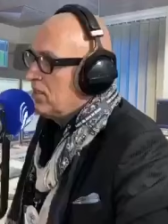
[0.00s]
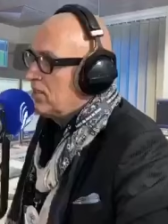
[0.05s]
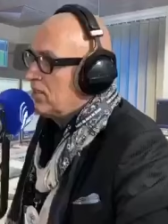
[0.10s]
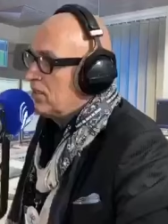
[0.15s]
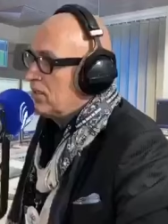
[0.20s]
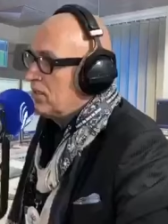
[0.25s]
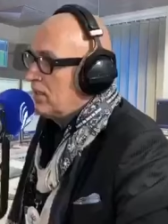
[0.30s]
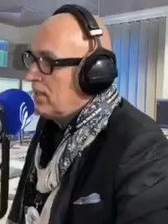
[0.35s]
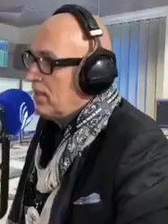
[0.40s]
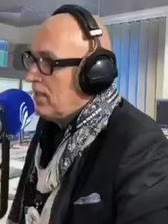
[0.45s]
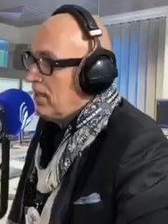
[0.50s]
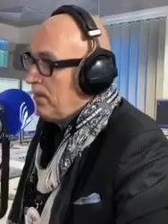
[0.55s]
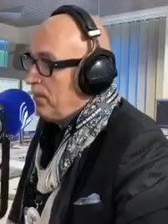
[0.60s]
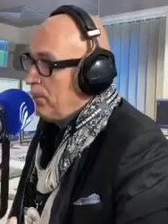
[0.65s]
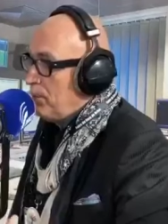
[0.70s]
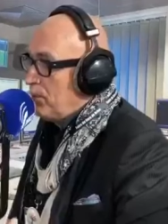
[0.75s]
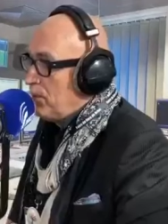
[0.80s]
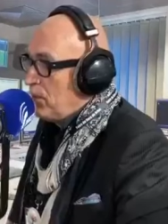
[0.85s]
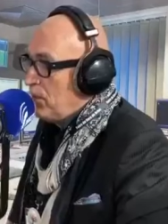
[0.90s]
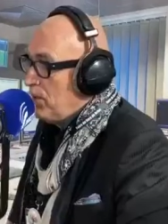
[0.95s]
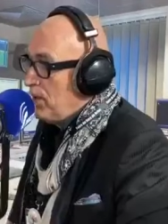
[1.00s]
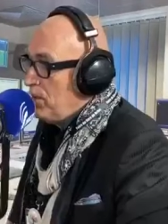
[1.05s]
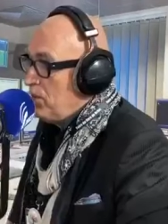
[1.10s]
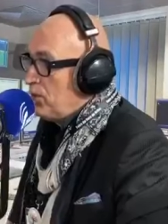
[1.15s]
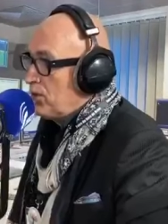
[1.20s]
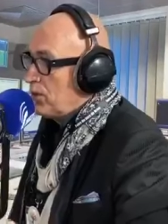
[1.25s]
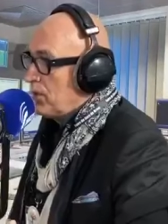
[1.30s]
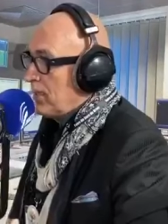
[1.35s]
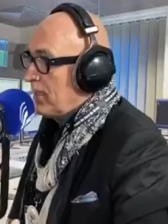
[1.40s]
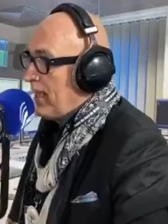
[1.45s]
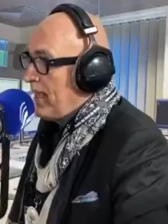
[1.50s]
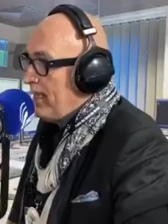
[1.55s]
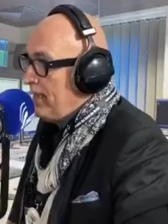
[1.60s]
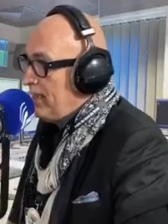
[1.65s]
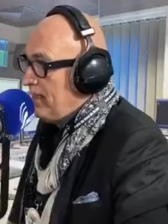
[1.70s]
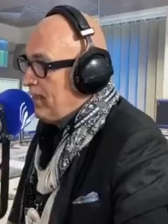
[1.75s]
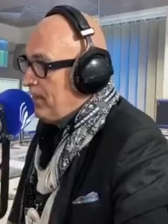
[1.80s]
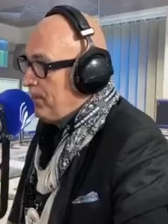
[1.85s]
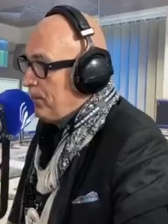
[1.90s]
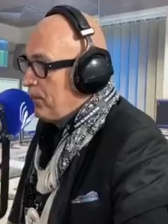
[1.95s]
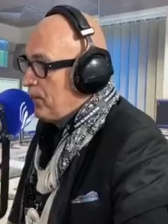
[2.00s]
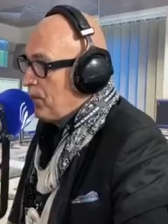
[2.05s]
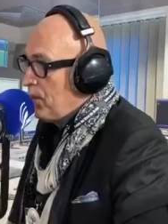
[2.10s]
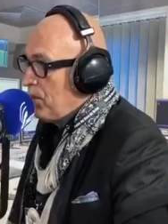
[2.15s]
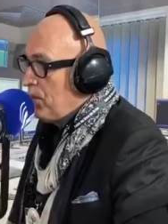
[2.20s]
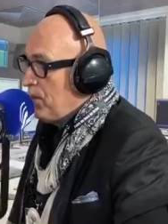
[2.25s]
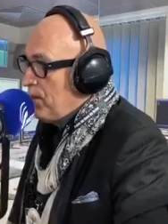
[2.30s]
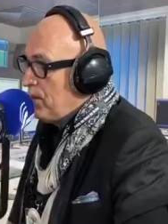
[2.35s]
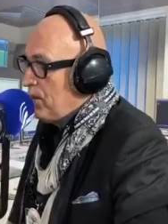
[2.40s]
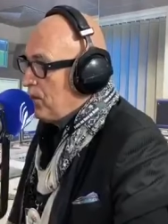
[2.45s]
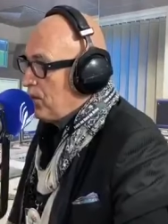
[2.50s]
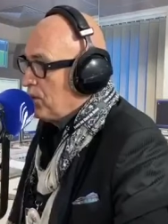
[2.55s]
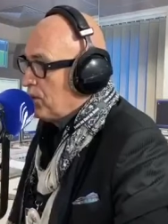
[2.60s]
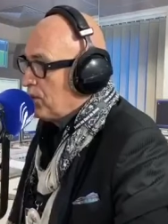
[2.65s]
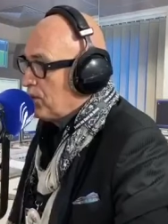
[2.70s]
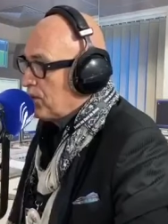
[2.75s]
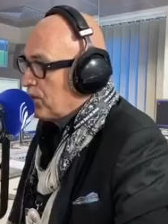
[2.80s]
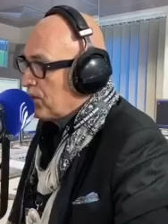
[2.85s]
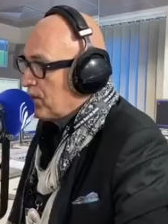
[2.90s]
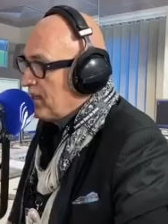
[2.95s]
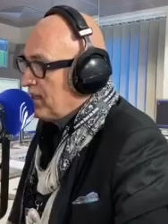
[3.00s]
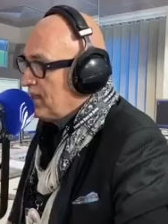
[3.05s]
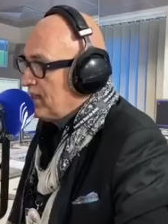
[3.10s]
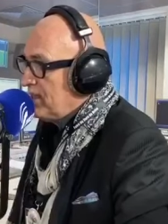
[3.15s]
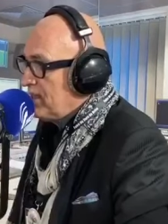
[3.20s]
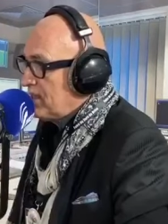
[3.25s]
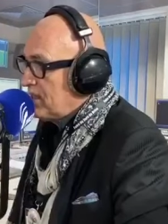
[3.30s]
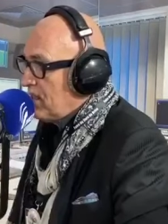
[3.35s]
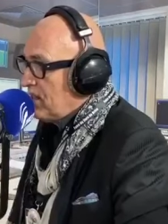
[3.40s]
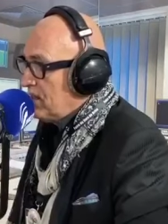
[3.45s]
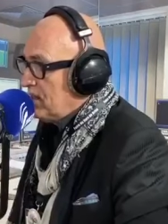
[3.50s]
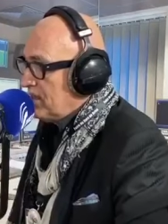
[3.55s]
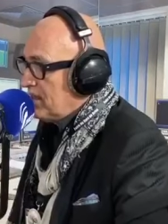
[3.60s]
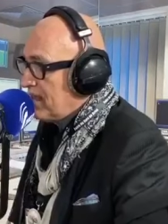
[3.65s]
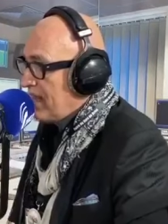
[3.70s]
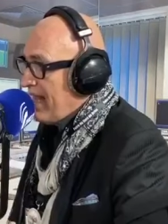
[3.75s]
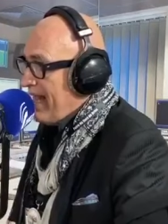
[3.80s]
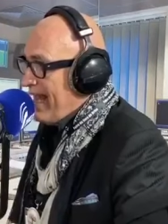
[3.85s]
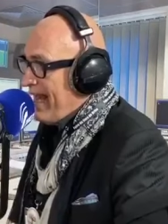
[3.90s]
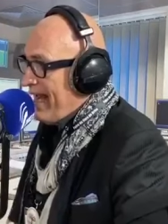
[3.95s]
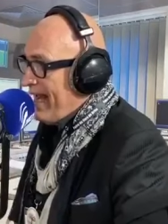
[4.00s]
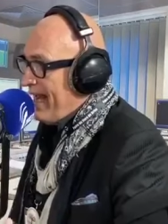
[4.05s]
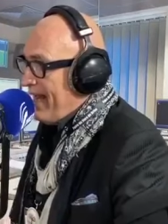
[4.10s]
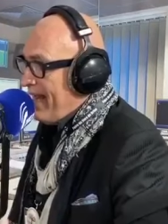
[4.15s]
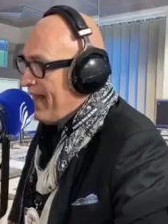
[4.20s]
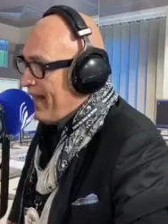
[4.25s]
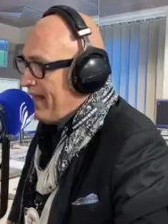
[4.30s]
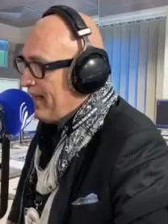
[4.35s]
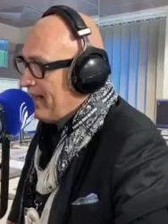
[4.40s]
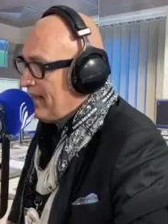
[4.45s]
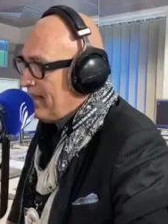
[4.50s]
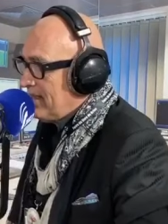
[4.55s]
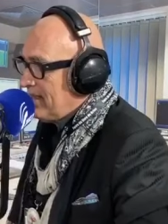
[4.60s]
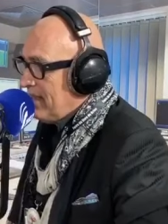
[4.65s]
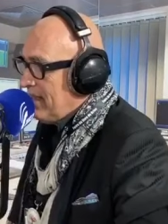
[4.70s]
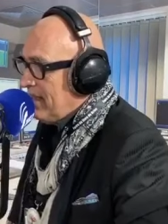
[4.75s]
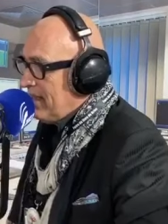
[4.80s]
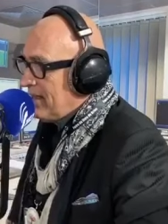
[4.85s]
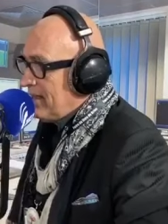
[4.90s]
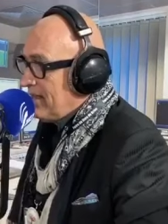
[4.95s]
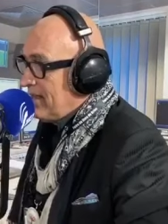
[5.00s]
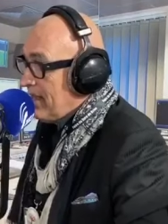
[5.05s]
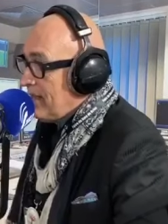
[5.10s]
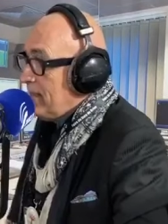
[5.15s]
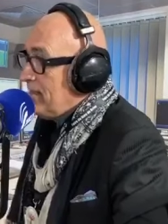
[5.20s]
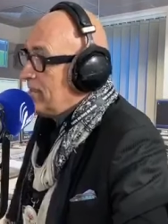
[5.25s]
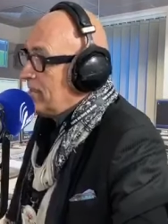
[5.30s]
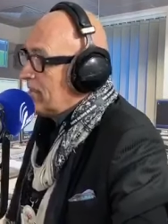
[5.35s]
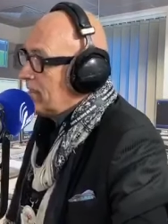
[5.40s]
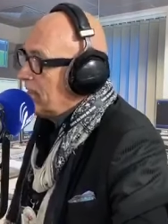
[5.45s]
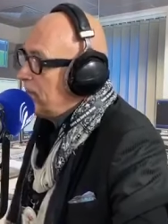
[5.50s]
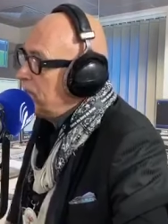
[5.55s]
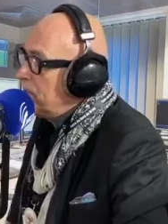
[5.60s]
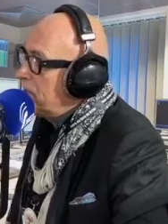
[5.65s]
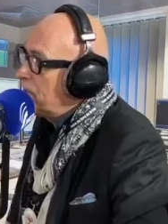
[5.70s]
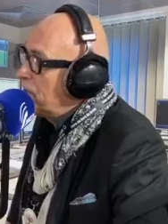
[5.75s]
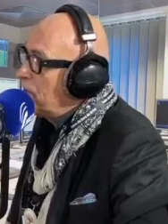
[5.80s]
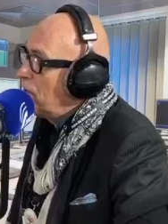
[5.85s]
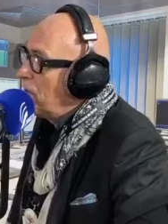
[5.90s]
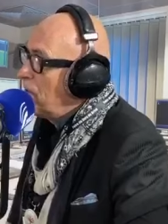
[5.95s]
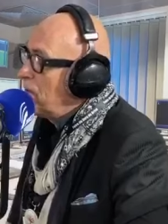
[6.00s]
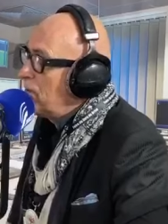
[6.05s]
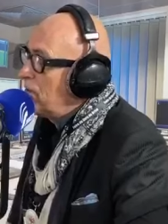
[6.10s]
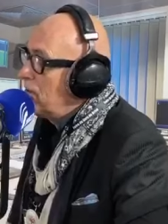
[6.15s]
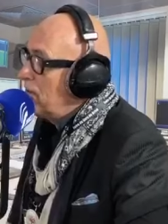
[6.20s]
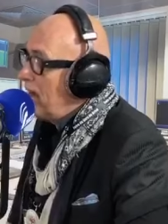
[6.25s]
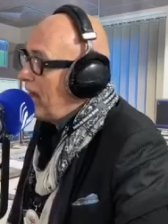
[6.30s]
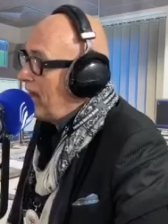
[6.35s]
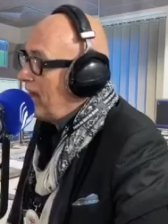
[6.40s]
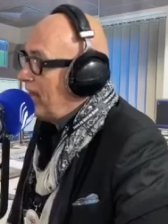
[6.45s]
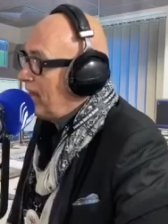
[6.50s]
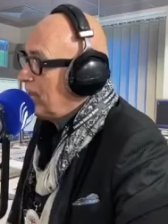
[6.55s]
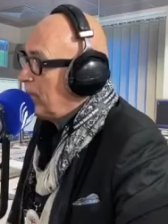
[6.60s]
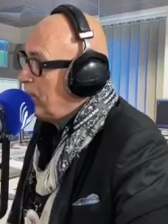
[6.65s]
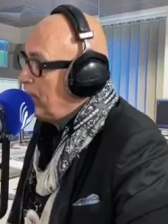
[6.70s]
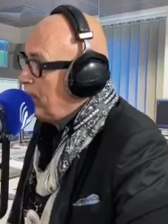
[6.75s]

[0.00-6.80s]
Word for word: ce qu'est pour lui ou ce qu'a été pour lui au cours de son existence l'acte d'inscription de la lettre